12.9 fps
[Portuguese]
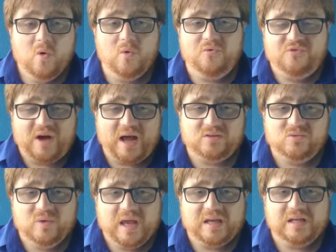O
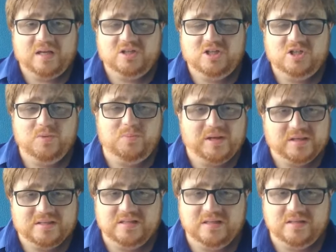fato é que a gente
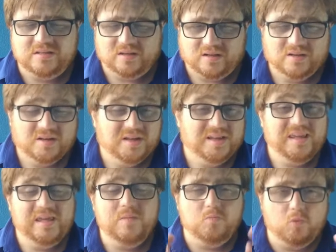precisa
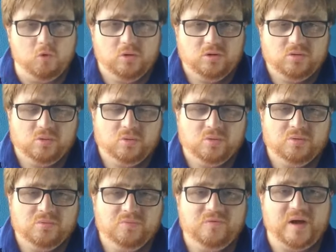e muito
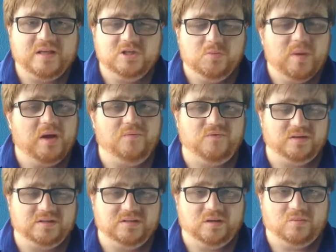fazer uma
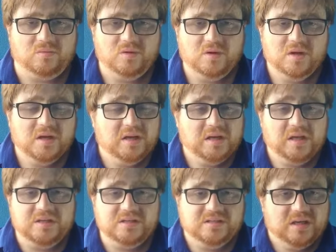reflexão
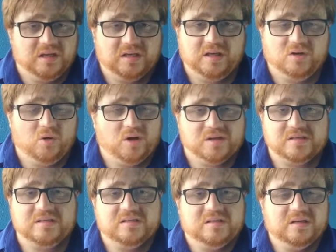e dizer que
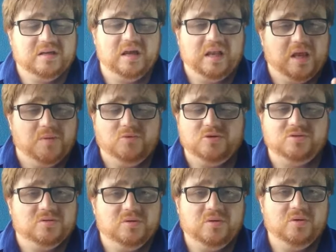nós
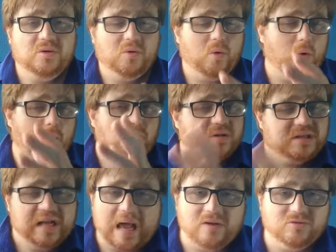queremos ao
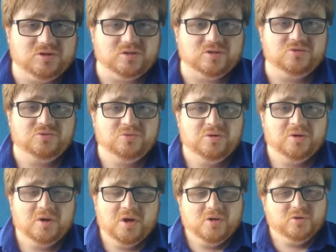contrário disso,
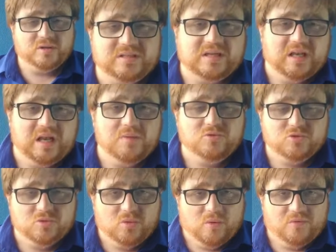nós
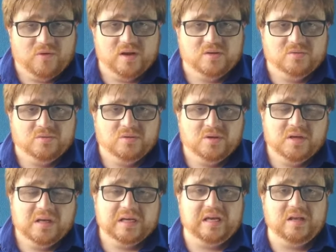queremos um governo
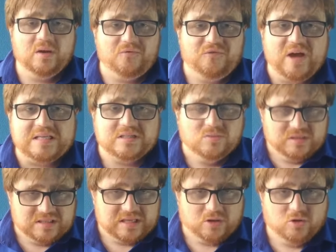que não faça um
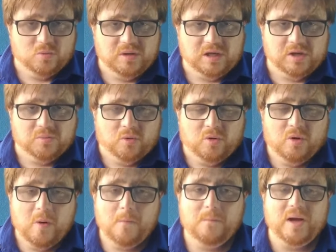Estado mínimo,
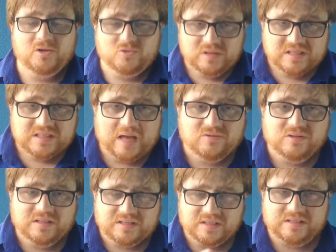mas um Estado
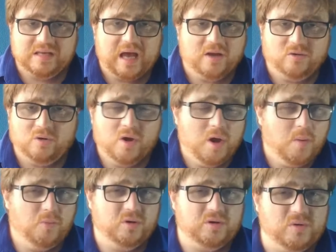necessário.
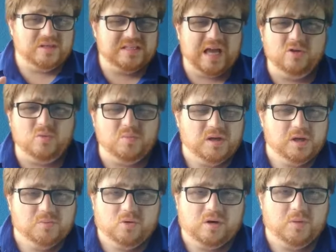Porque o Estado
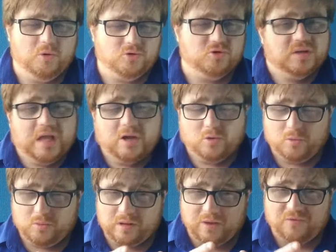mínimo que
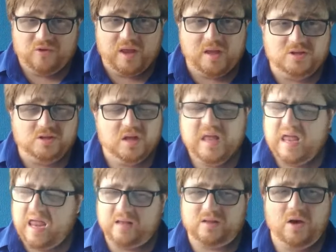Bolsonaro defende
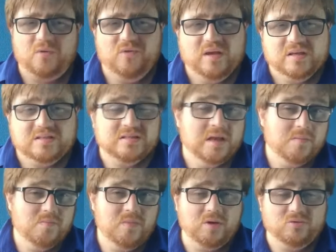é talvez
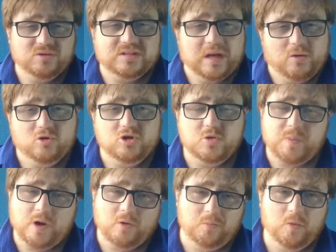menos saúde
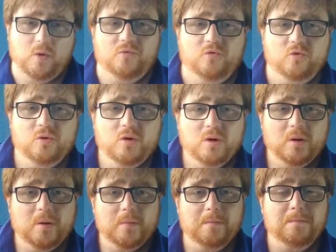para o povo,
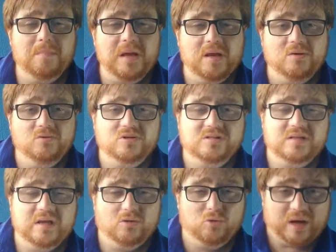
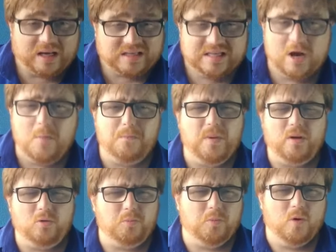menos educação
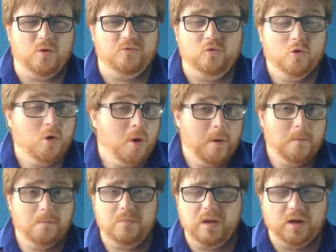para o povo,
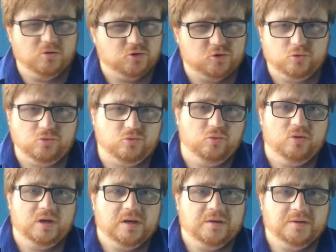menos
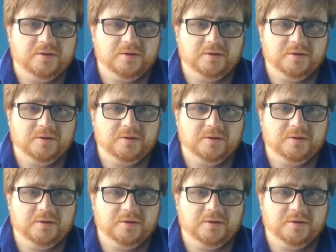cultura